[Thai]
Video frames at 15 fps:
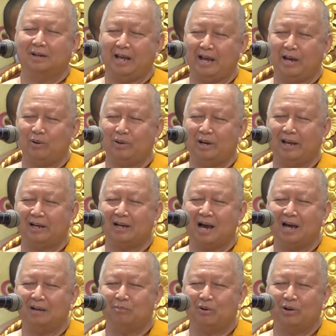แนวใน
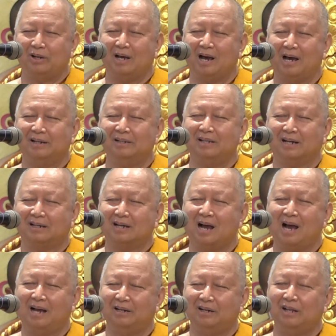การบริหารจัด
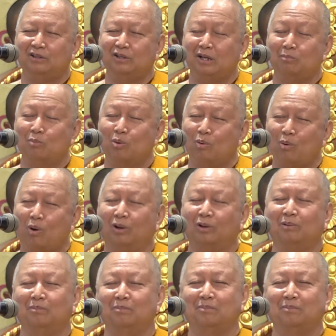การนิติบุคคล